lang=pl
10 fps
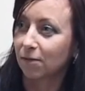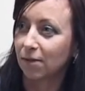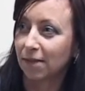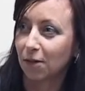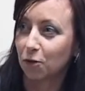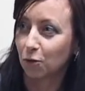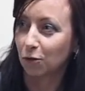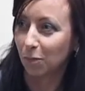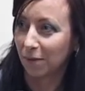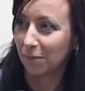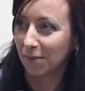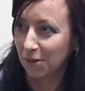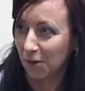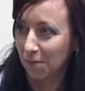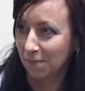Zależy o co pan
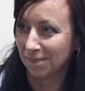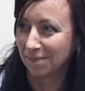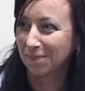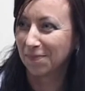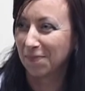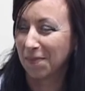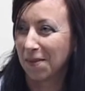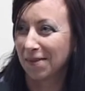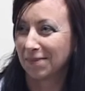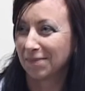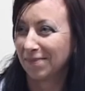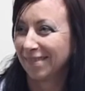pyta. No, pytam